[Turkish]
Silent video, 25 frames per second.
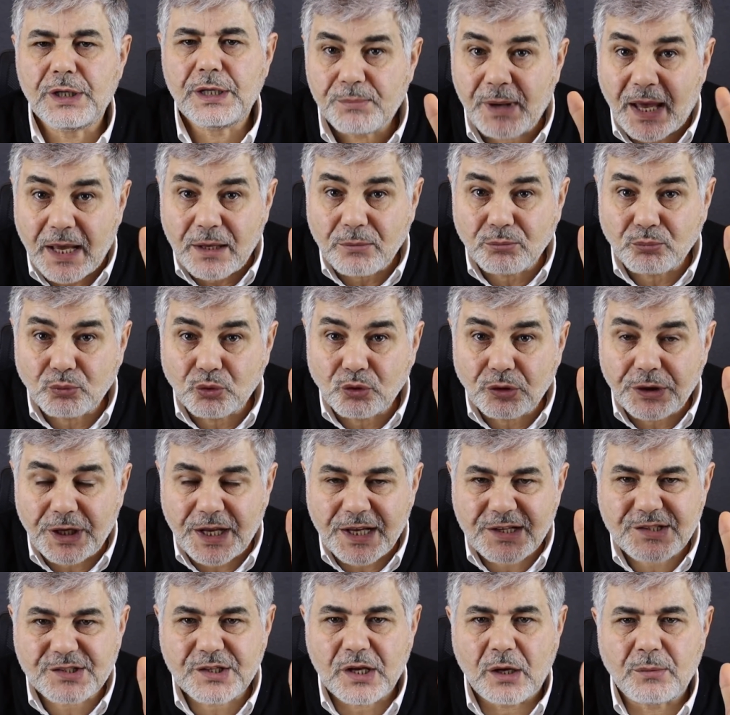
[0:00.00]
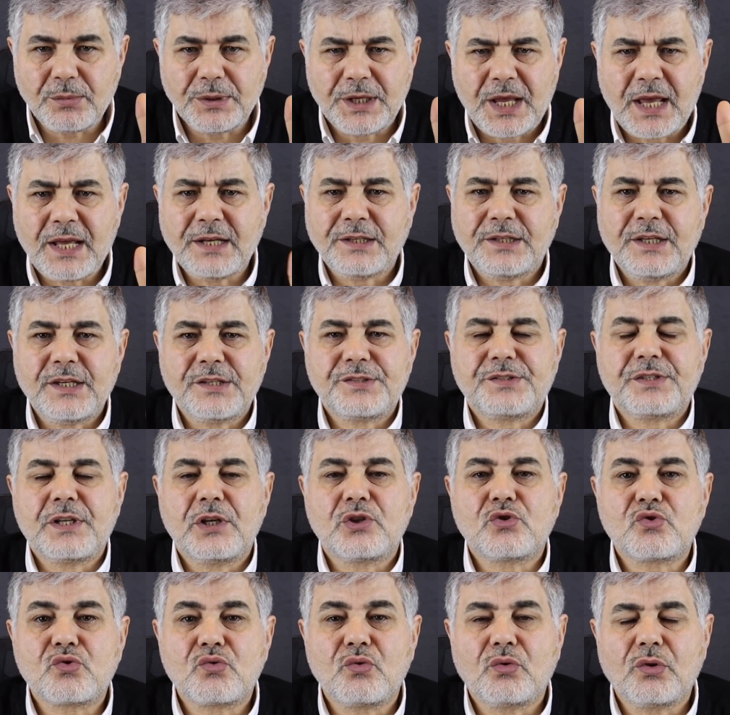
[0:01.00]
Ben bunun hesabını herkesten
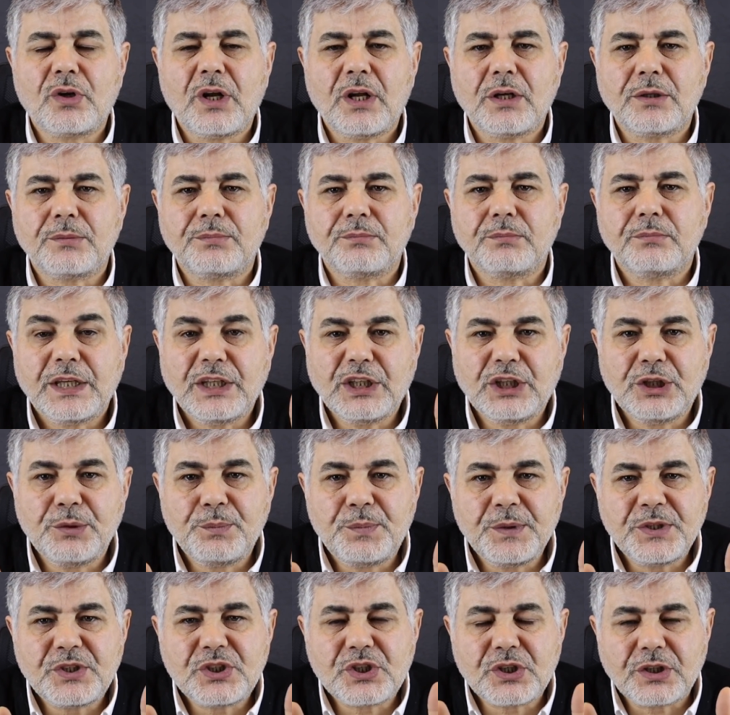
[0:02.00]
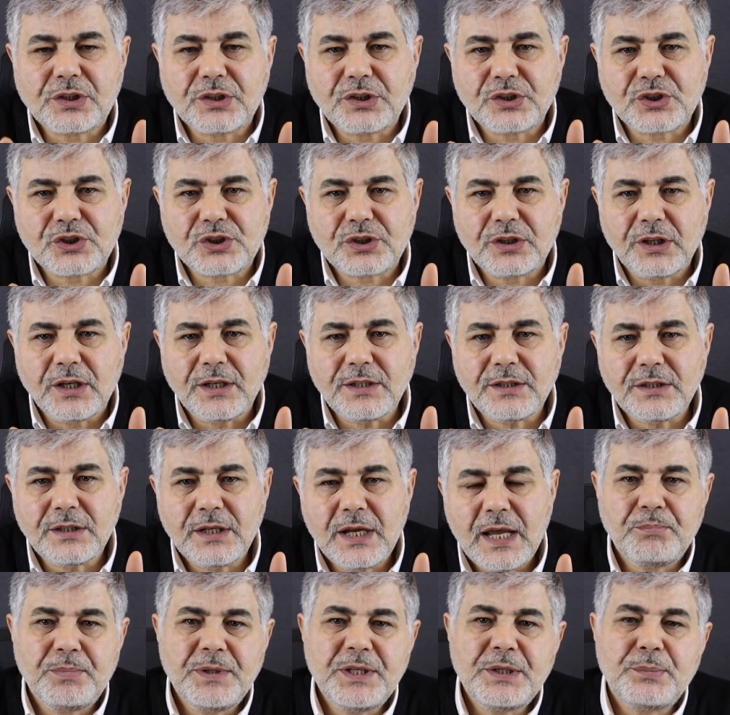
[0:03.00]
sorarım gibi çıkışlar
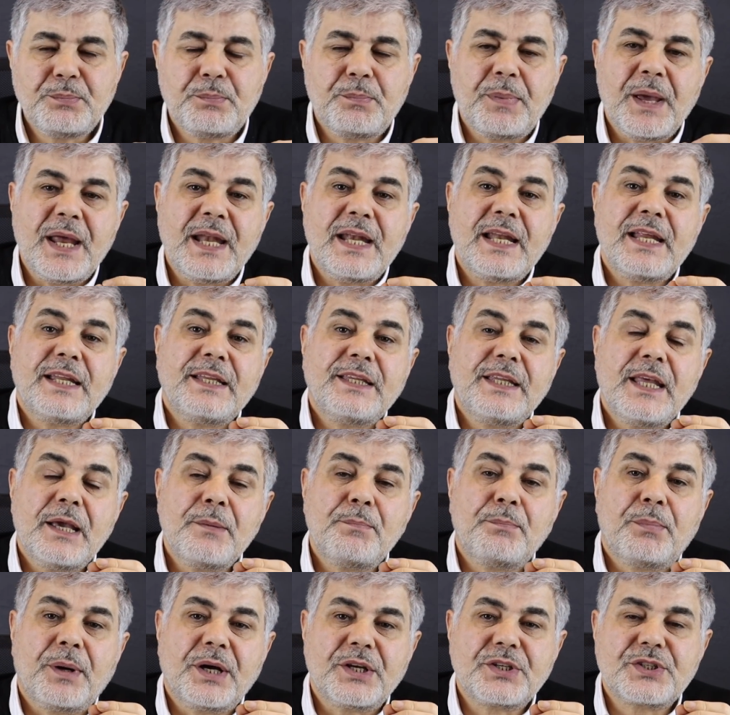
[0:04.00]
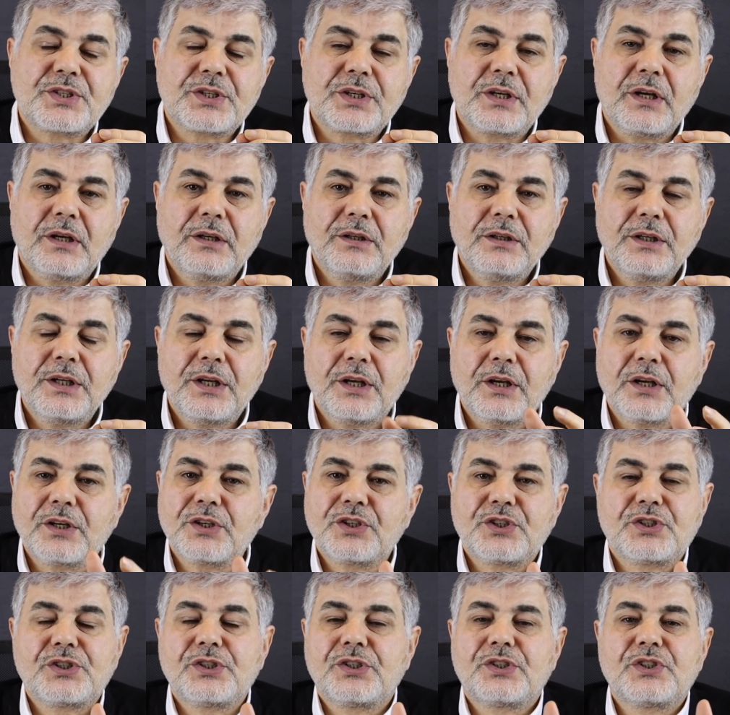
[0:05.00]
bir belediye başkanına
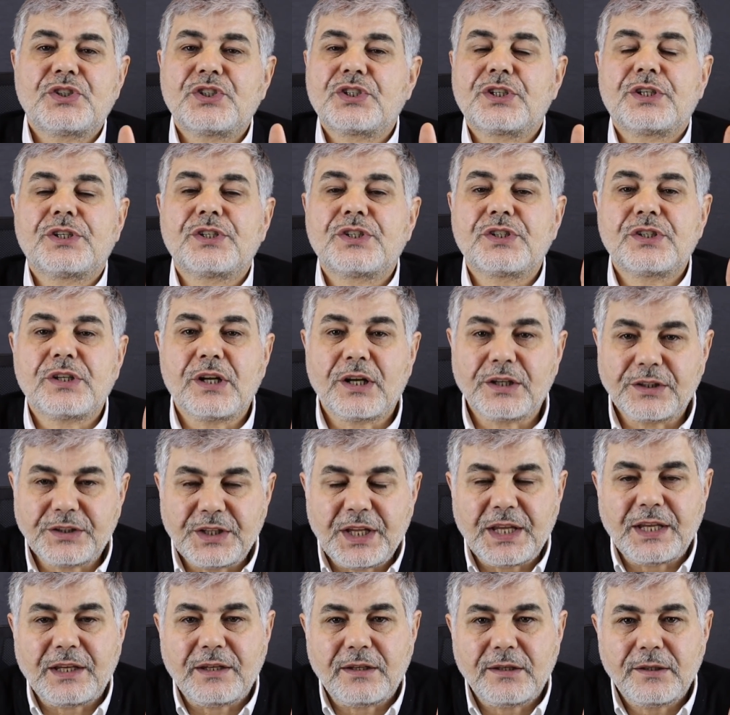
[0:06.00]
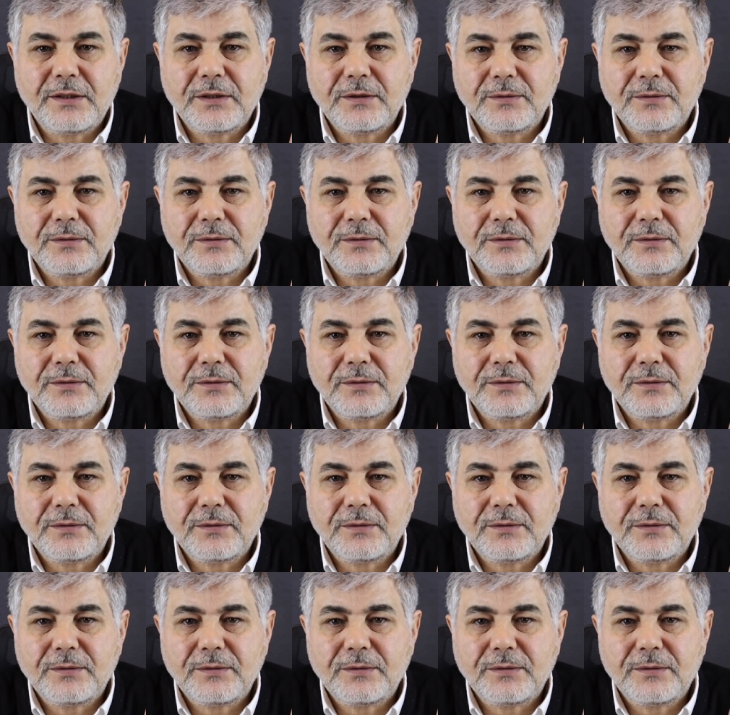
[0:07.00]
yakışır çıkışlar değil.